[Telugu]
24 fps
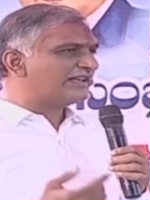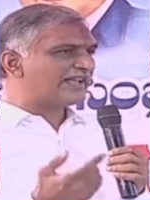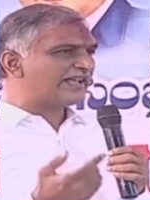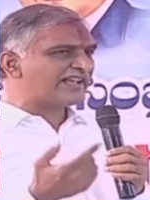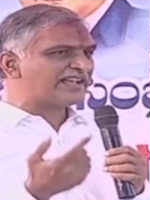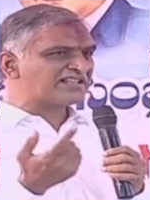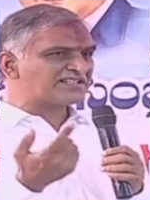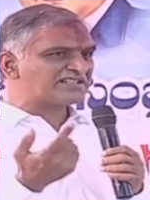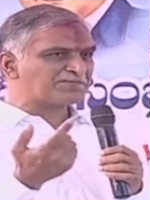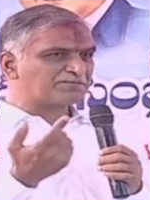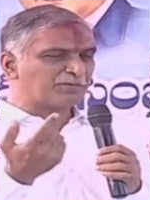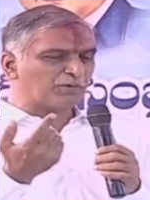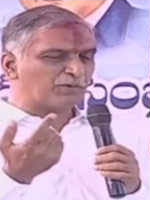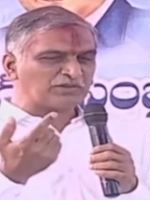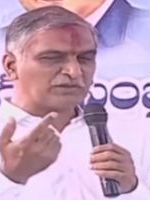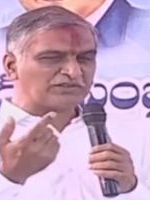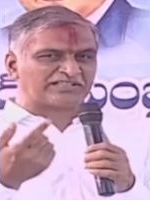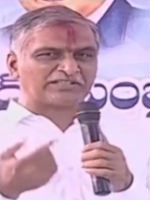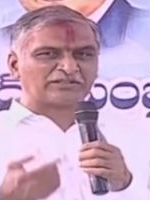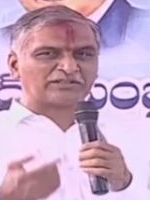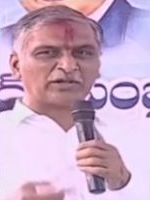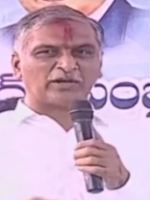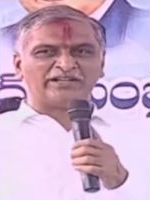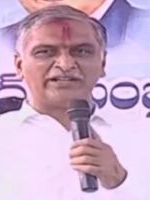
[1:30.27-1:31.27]
ఏ
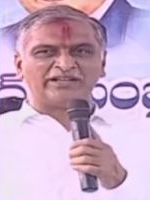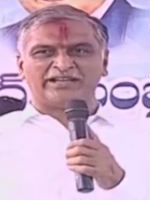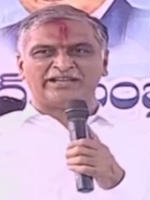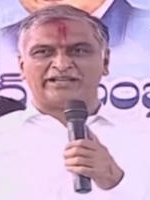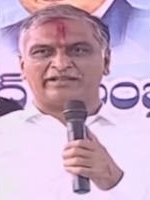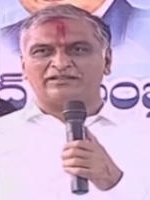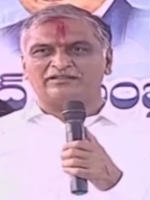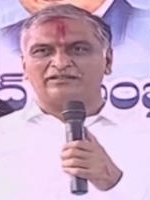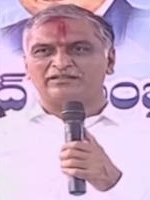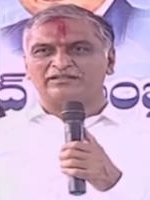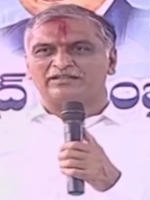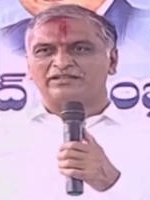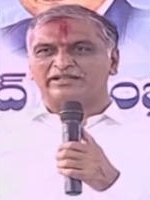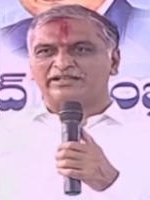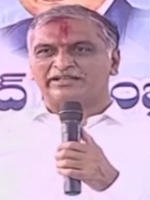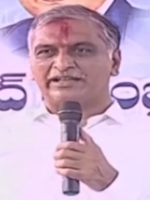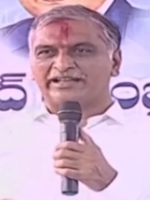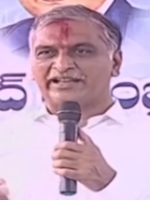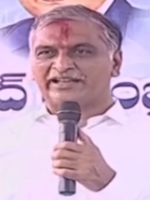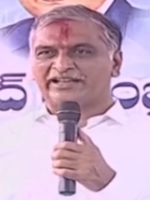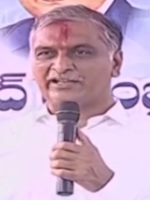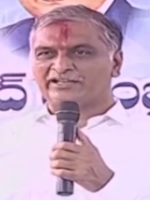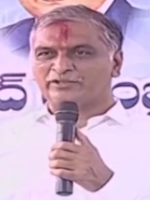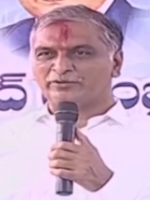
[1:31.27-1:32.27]
స్ఫూర్తితోని
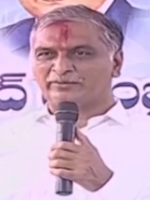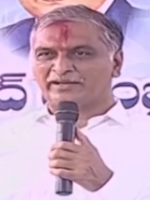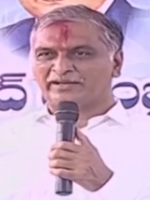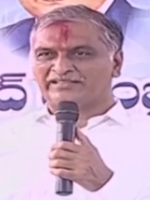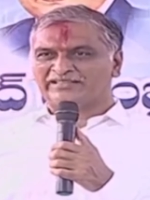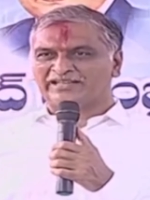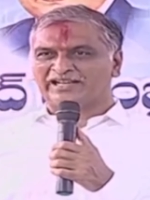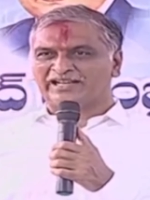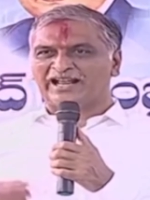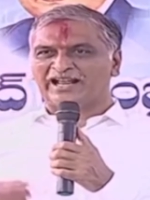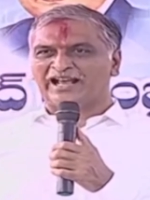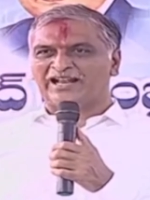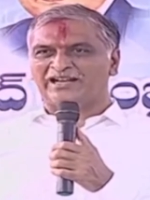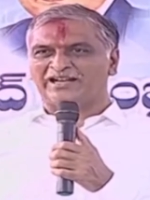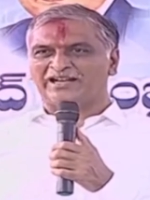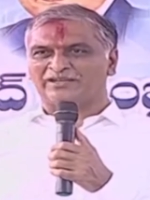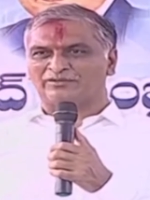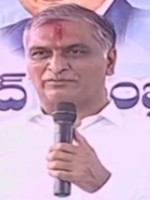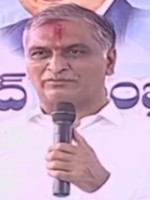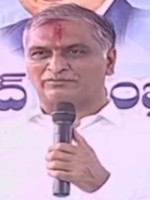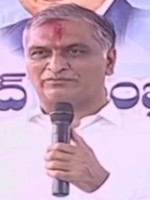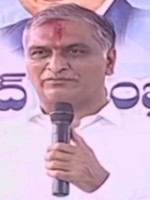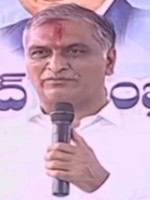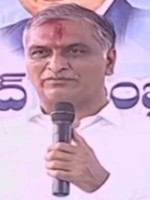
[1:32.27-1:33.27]
ఏడు
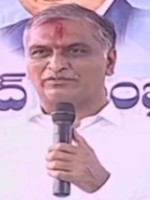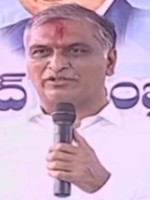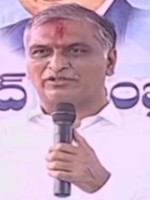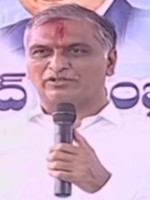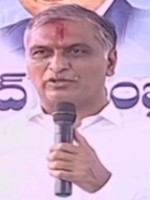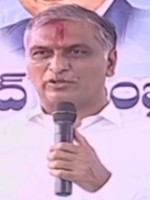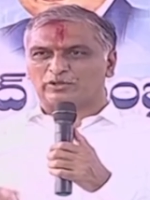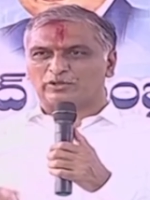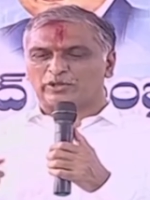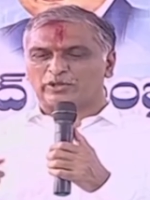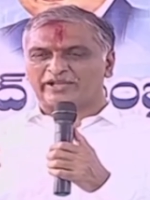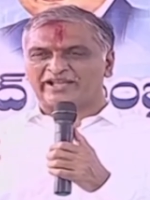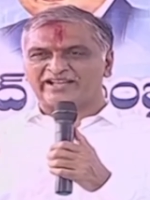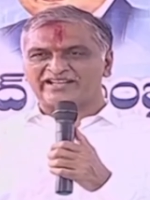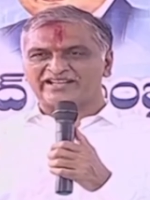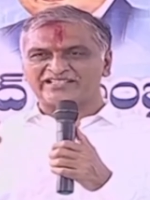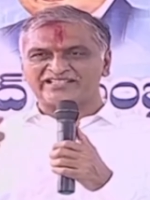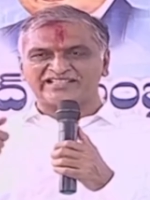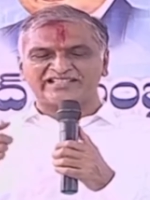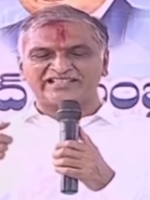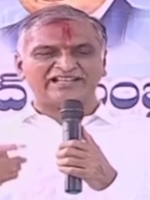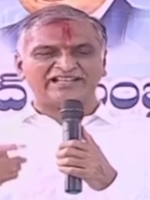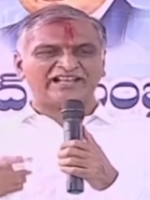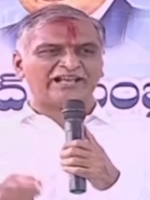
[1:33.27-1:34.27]
మండలాలను లోయర్
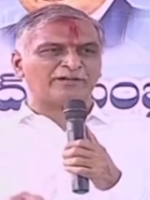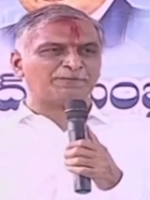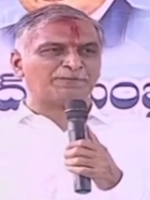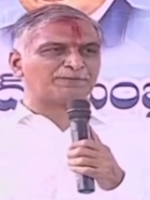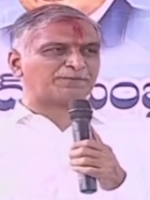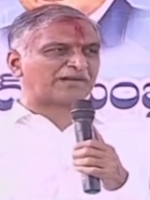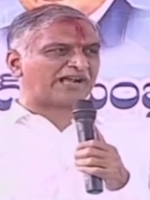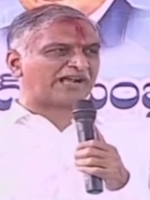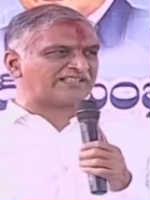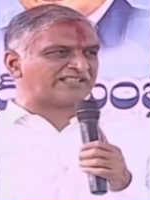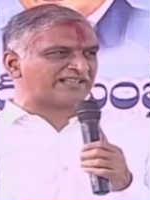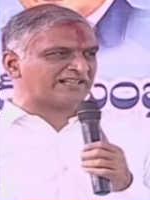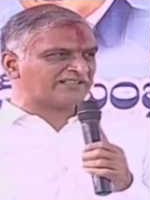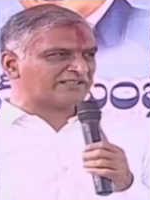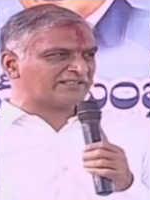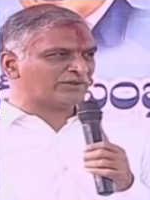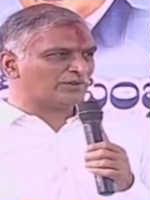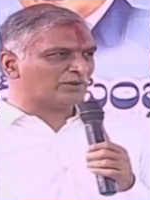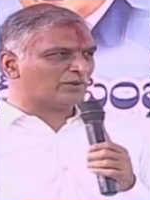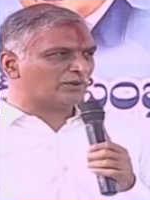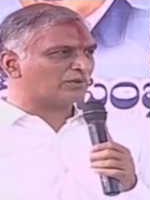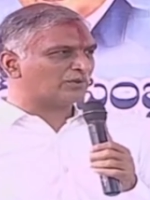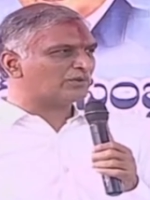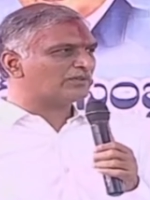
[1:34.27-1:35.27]
సీలేరు
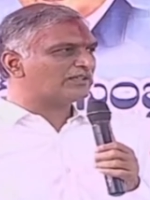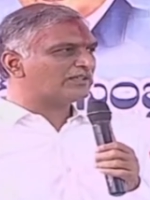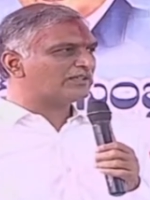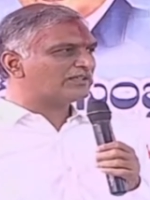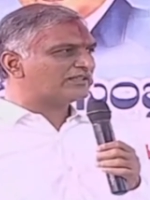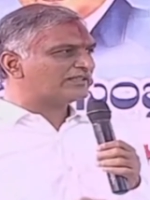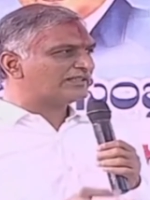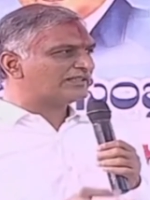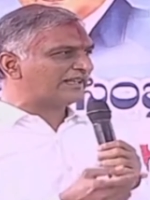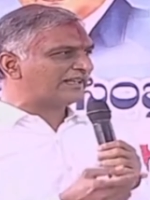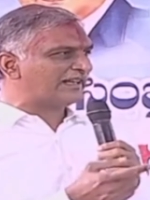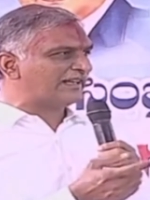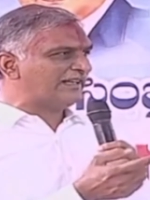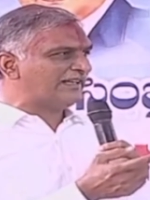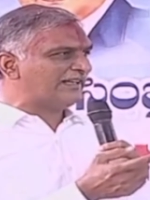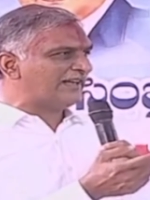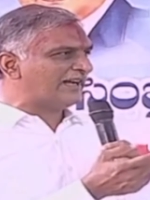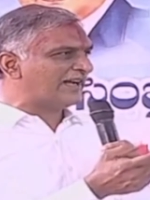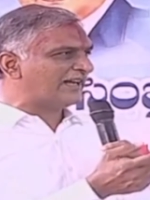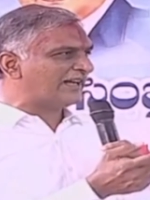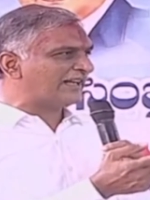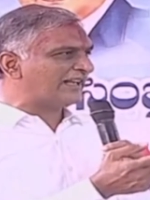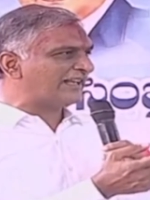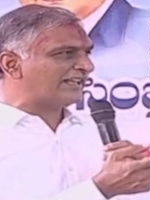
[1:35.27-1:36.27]
ప్రాజెక్టును
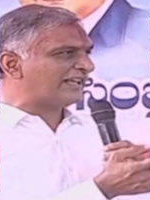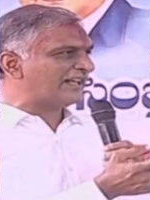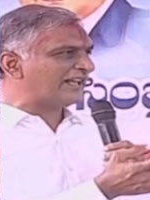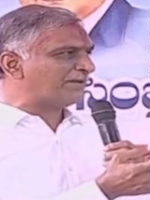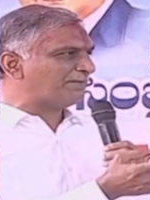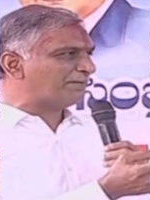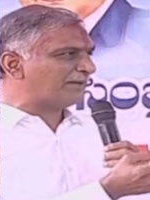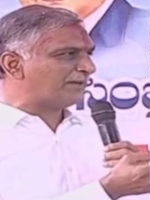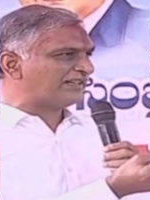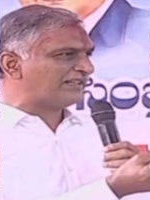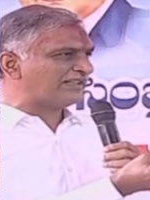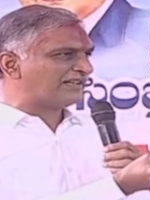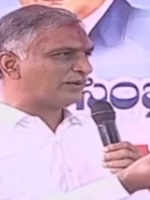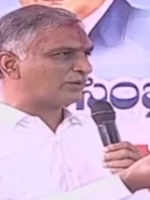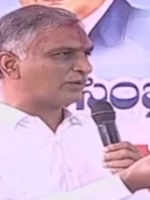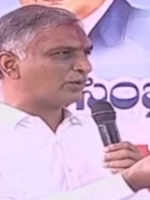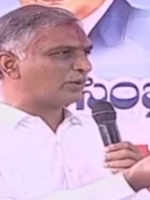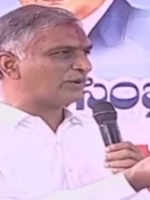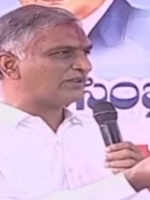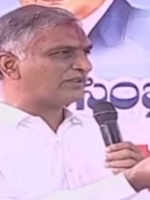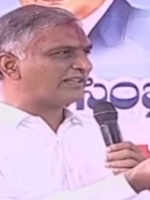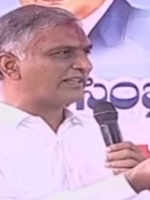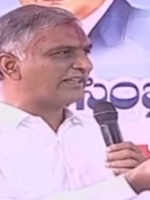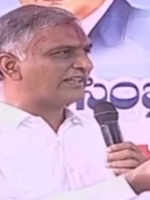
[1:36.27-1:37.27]
తెలంగాణ ఏర్పడ్డ
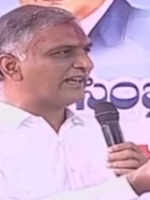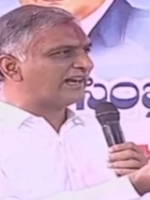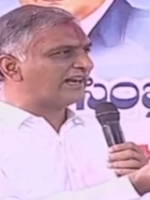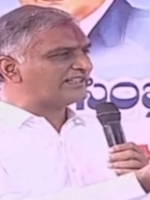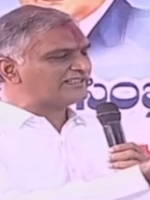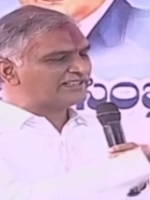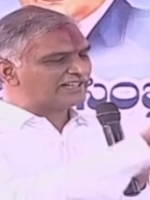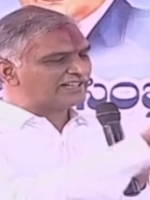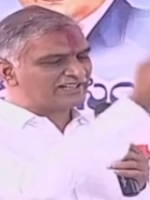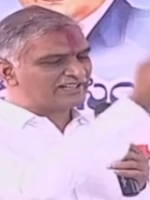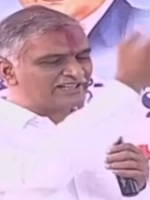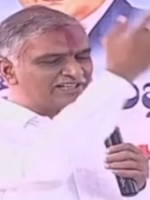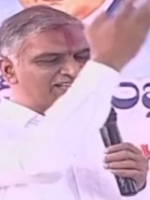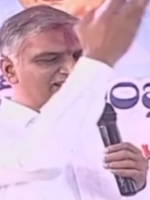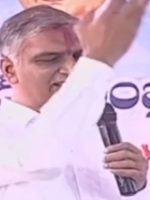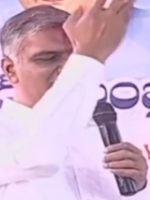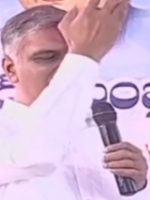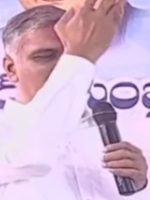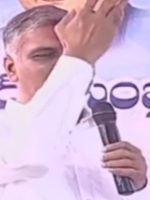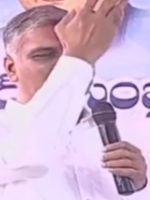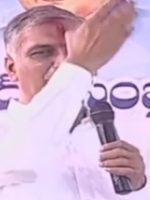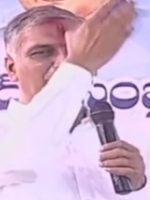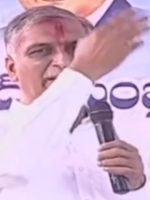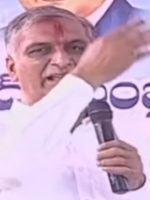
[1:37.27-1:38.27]
కొద్ది గంటల్లోనే
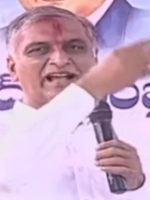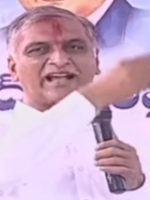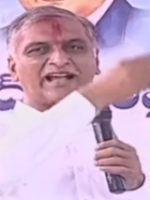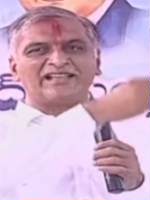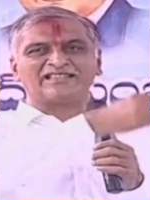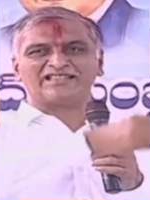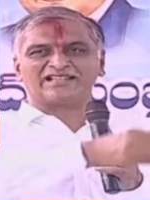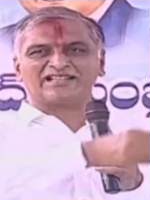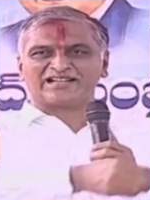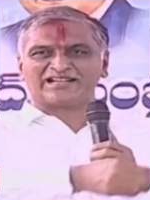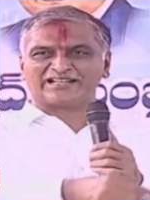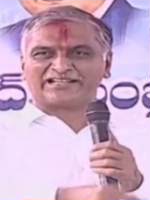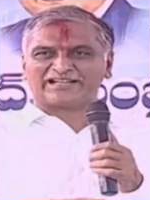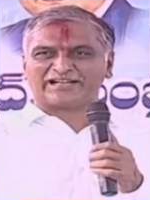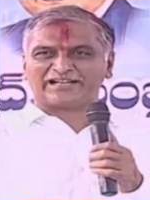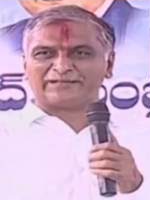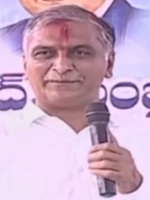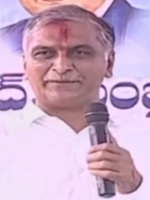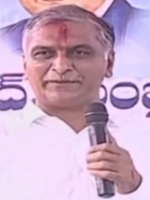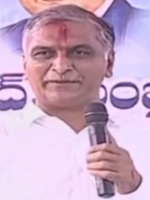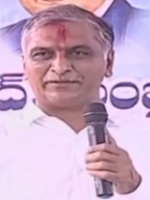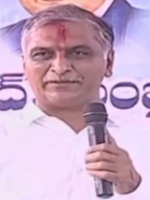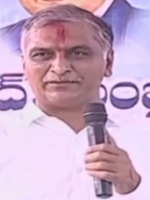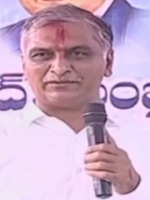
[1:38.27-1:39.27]
తీసుకుపోయి ఆంధ్రాలో
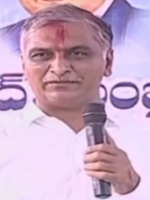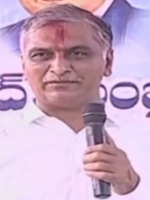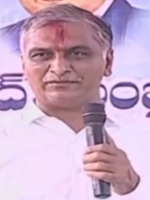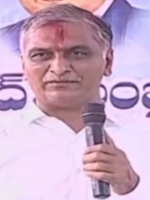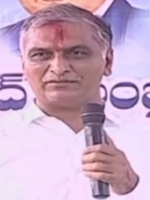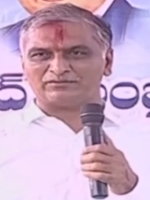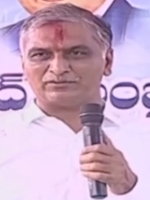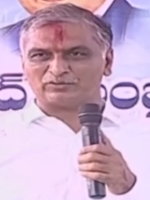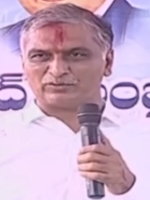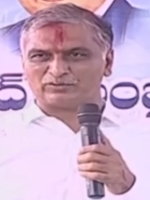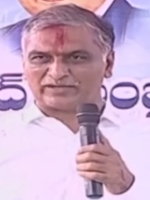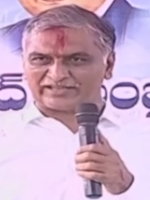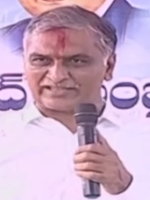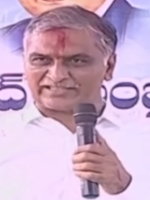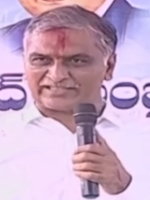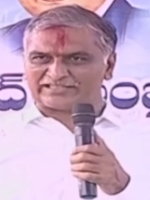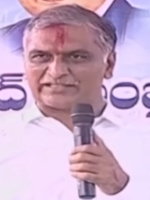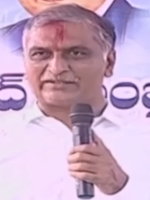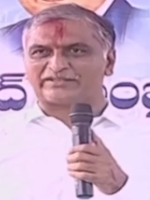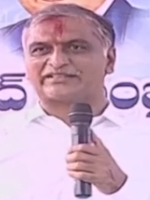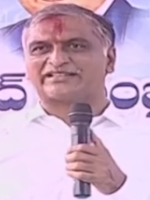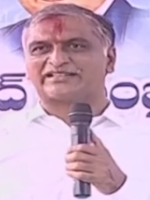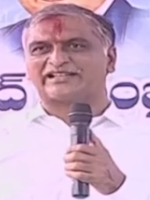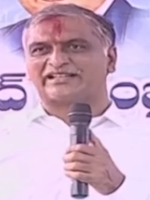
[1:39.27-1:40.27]
కలిపిండ్రు నువ్వు
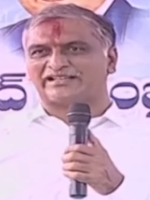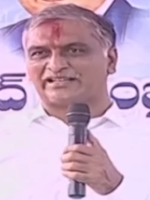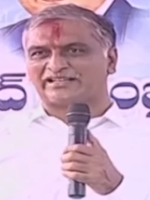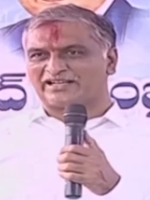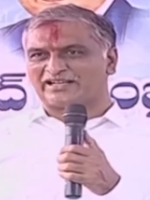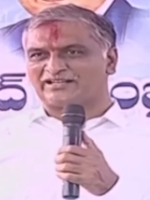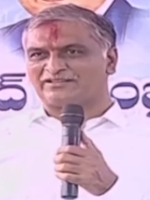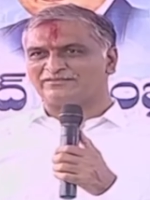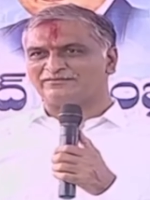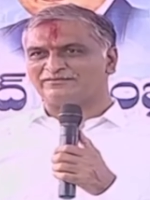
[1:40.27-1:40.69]
అడిగినావా తెలంగాణ